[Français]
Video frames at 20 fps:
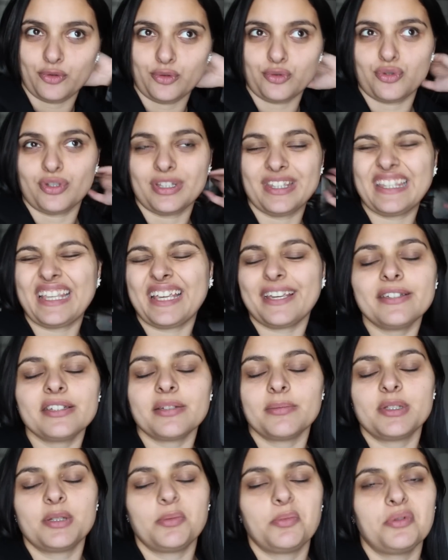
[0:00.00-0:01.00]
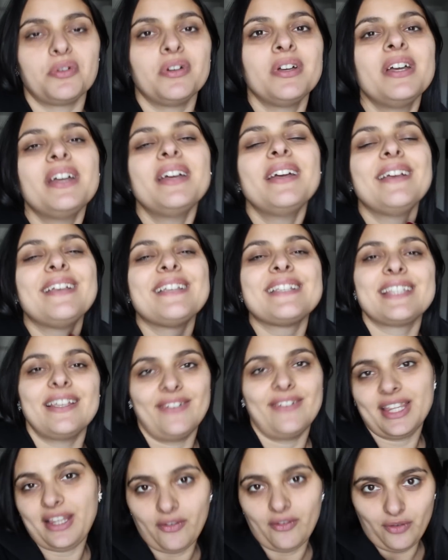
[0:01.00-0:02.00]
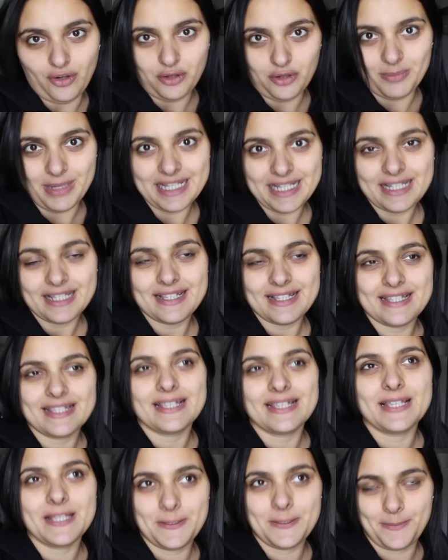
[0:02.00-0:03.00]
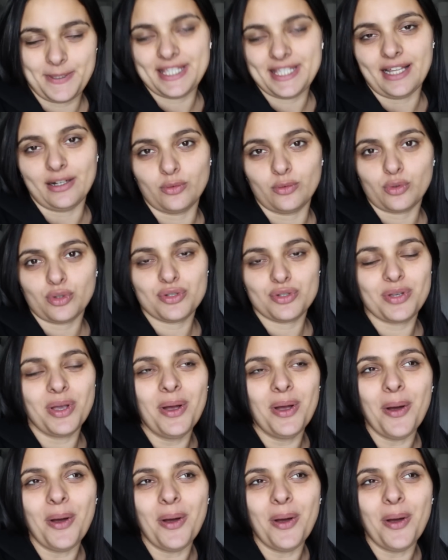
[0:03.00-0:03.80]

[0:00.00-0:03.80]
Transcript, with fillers: Bon, je triche un petit peu ça va être votre max spécial course.